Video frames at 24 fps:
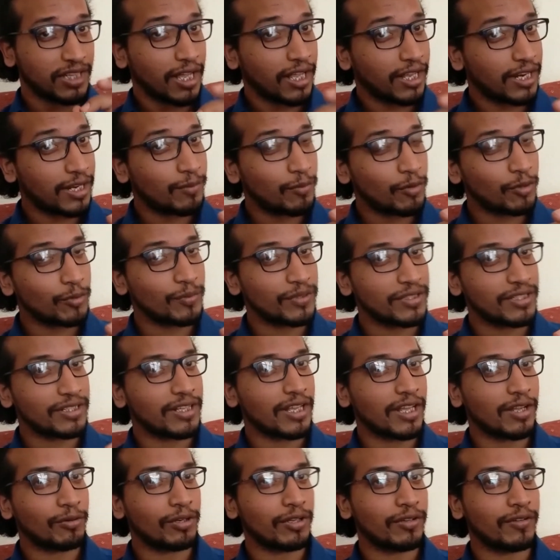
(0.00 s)
खाना बहुत
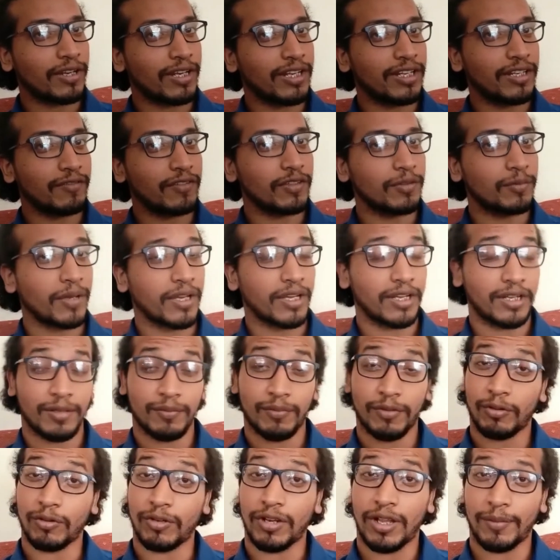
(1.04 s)
मज़ेदार होने वाला है नवीद भाई का
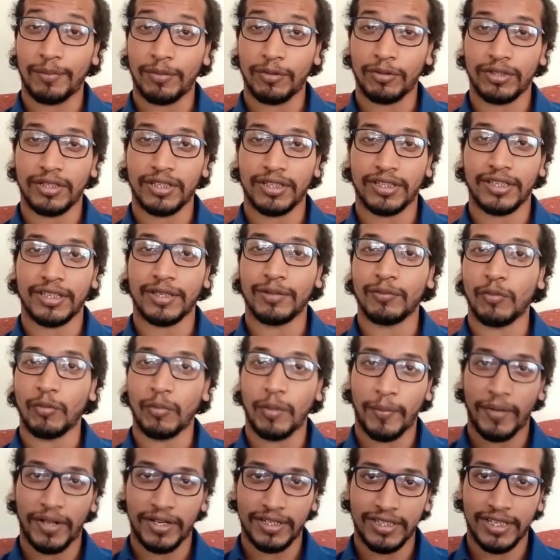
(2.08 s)
बिल्कुल आप लोग देखेंगे मुँह
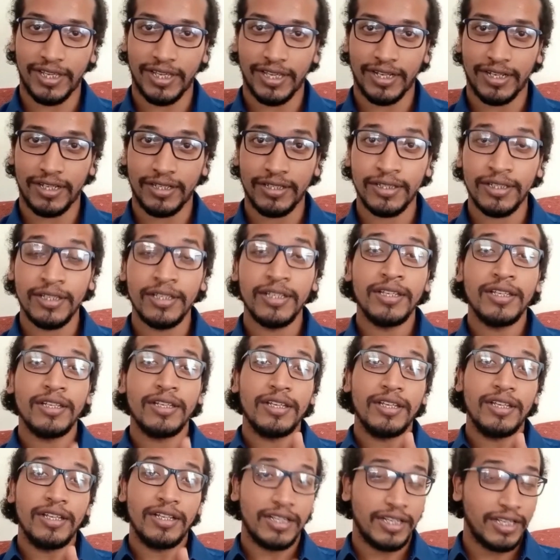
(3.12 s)
में पानी आएगा
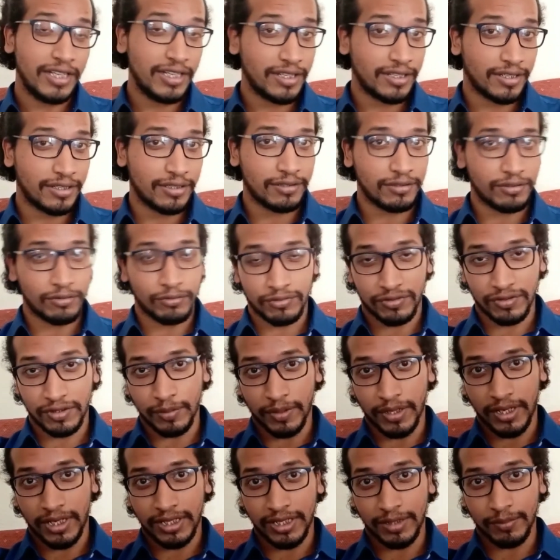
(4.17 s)
लेकिन दूसरी
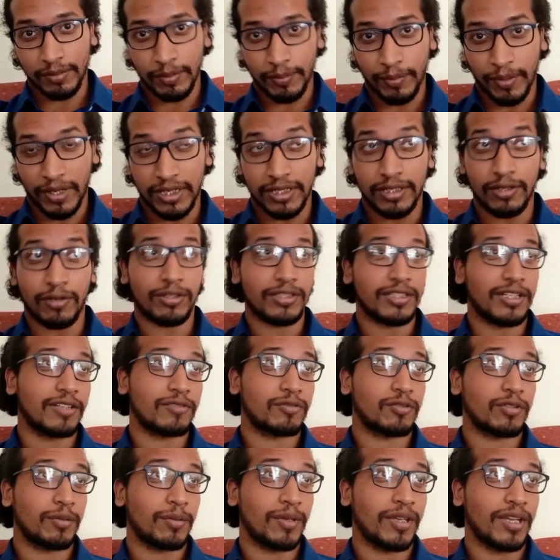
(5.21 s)
बात अभी पानी और जगह
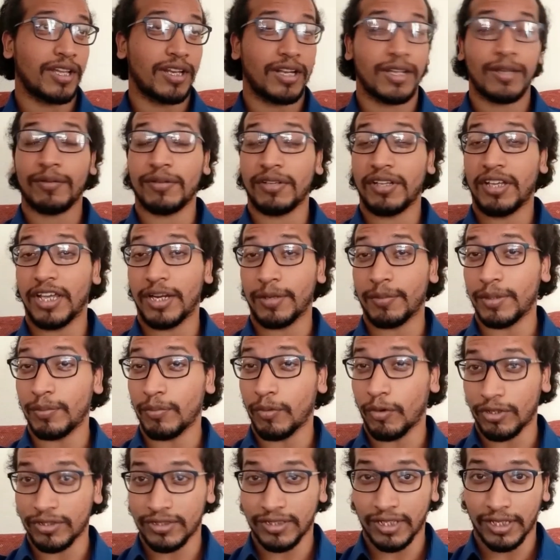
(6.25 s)
से भी आ रहा है गर्मी
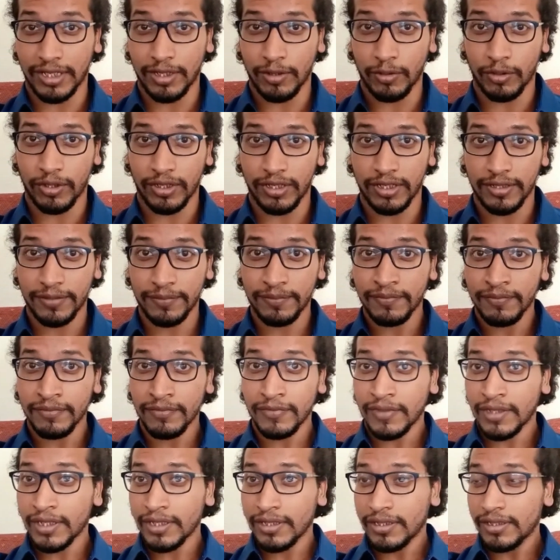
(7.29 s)
बहुत ज़्यादा हो रही है
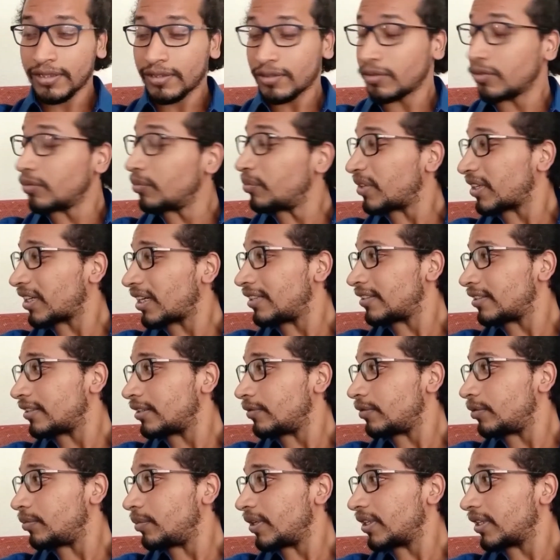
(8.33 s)
तो मेरे ख्याल से
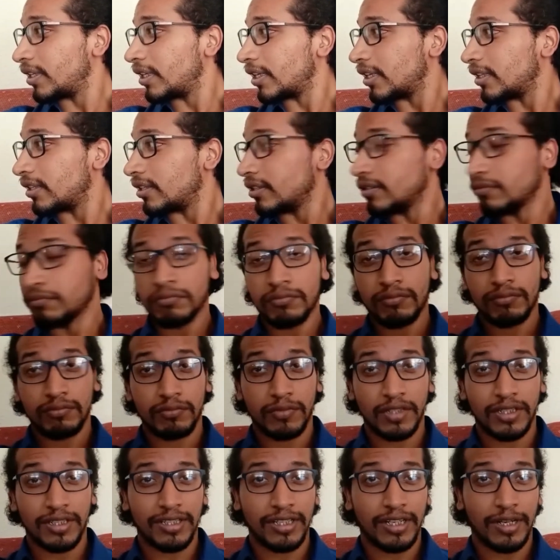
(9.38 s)
नवीद भाई क्या कहते हैं
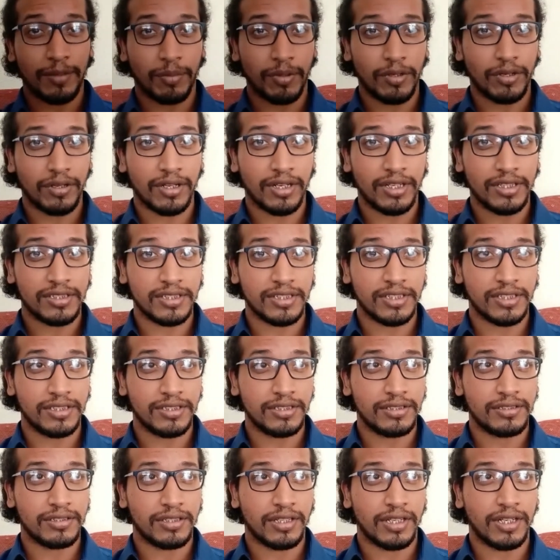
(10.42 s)
मेरे ख्याल से कपड़े वगैरह
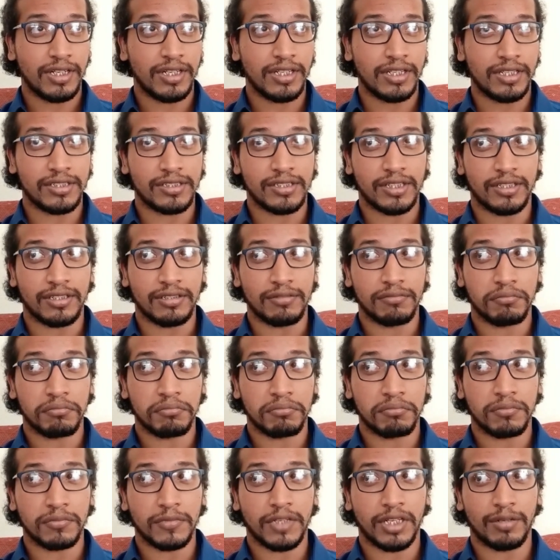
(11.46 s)
चेंज कर लेने चाहिए
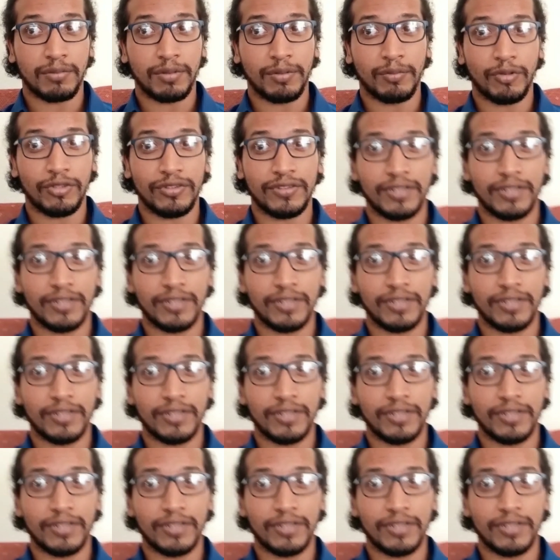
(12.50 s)
गर्मी बहुत